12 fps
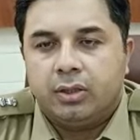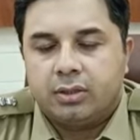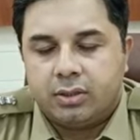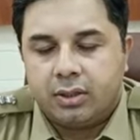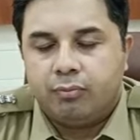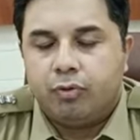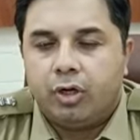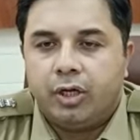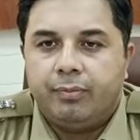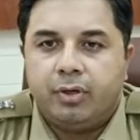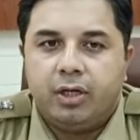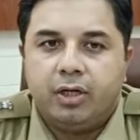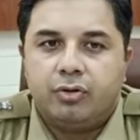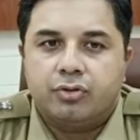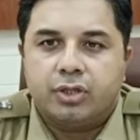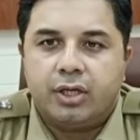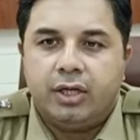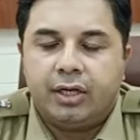जिस दिन बॉडी मिली है
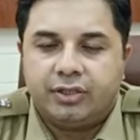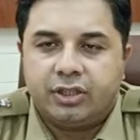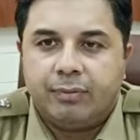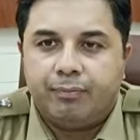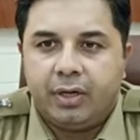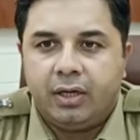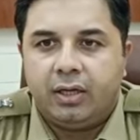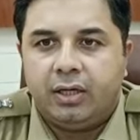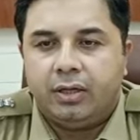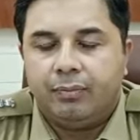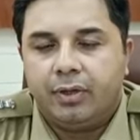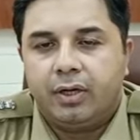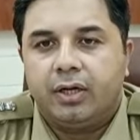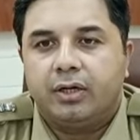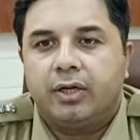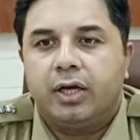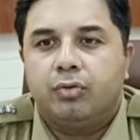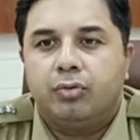उससे एक शाम पहले ये फिर
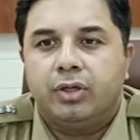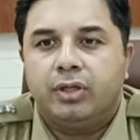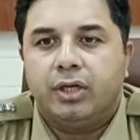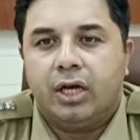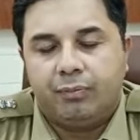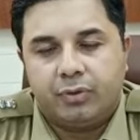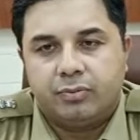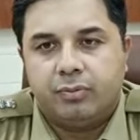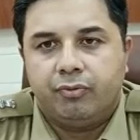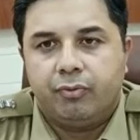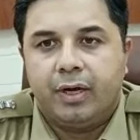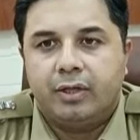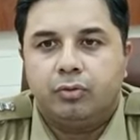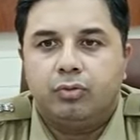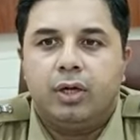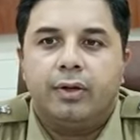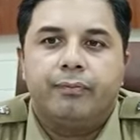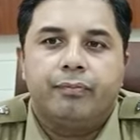इकट्ठा हुए थे आपस में विवाद
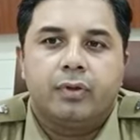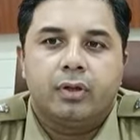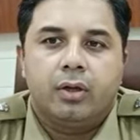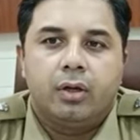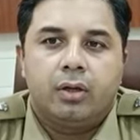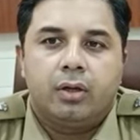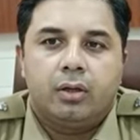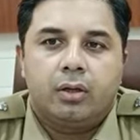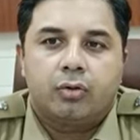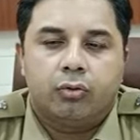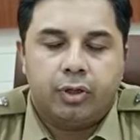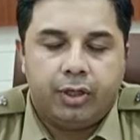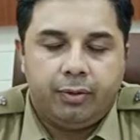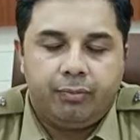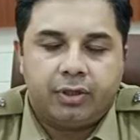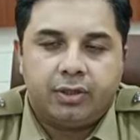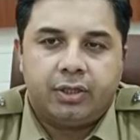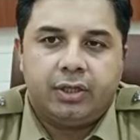हुआ क्योंकि
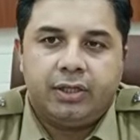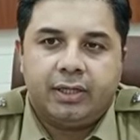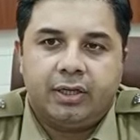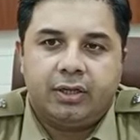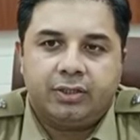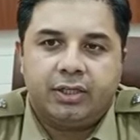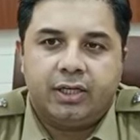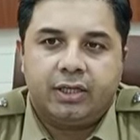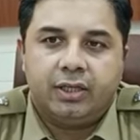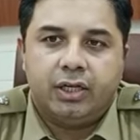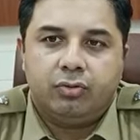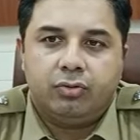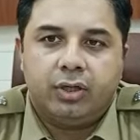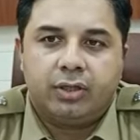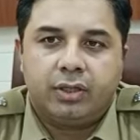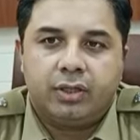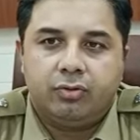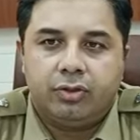मृतक ने ज़्यादा नशा किया हुआ
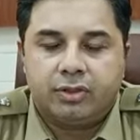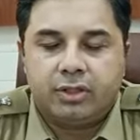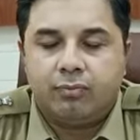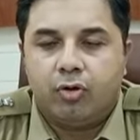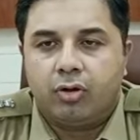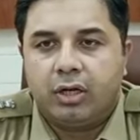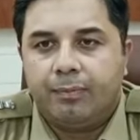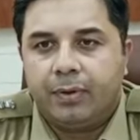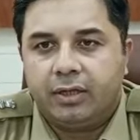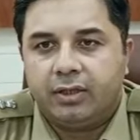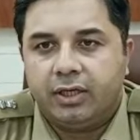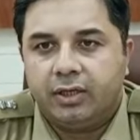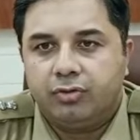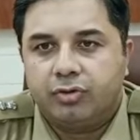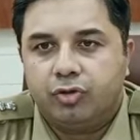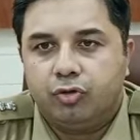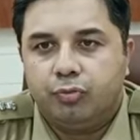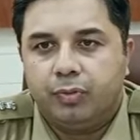था तो इसने मौका पाते ही
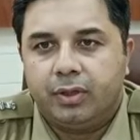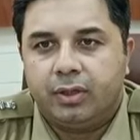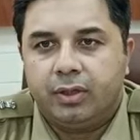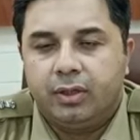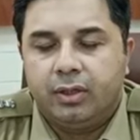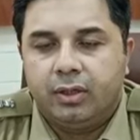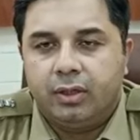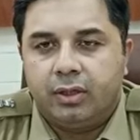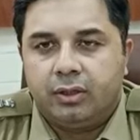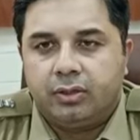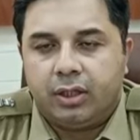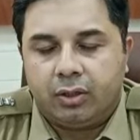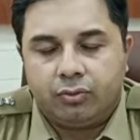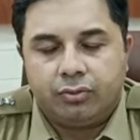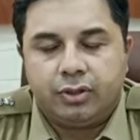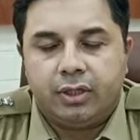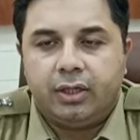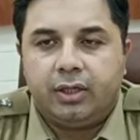उसके ऊपर
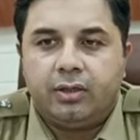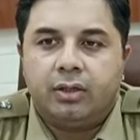चाकू से